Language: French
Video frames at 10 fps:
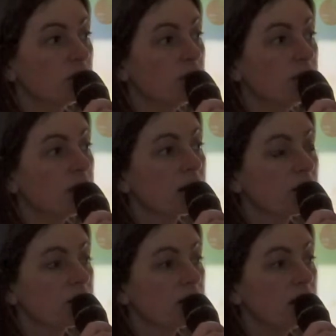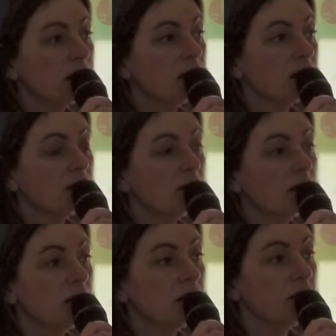les vacances et,
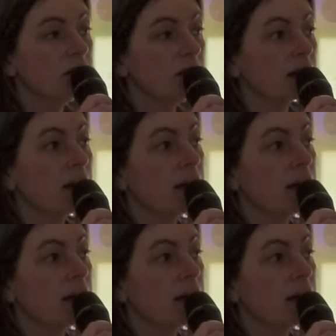les loisirs.